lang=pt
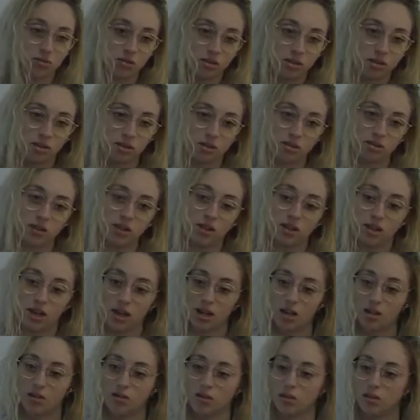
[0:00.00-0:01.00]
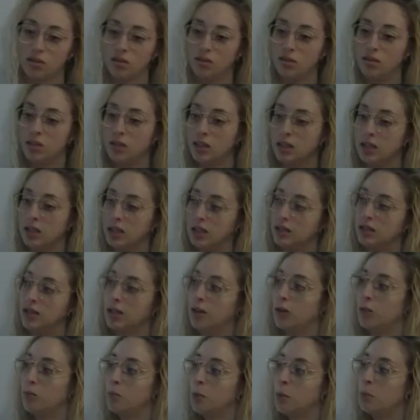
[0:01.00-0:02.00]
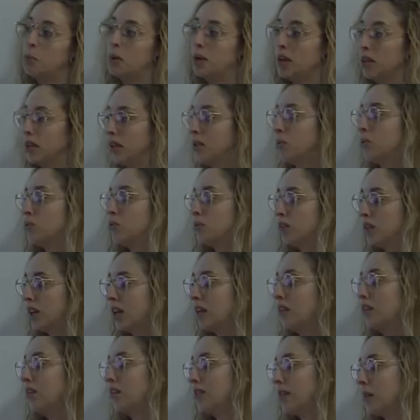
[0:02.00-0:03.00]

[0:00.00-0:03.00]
que considero ter um papel importante